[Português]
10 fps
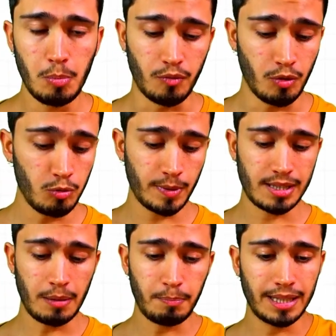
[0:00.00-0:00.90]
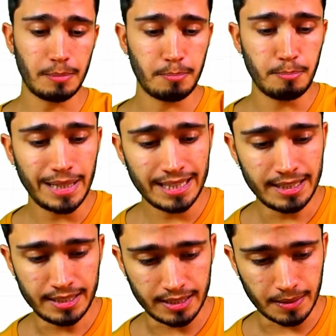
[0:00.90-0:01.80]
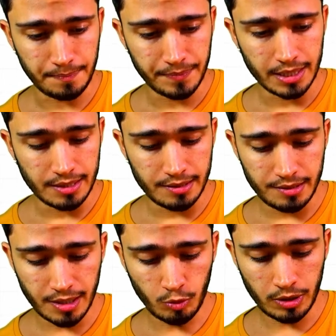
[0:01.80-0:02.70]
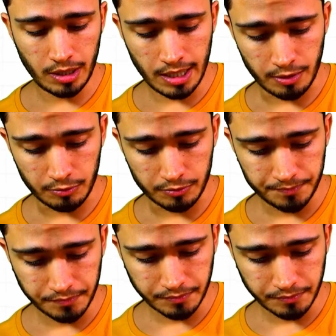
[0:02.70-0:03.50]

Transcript: Bom, vamos começar pela melanina. Se eu quero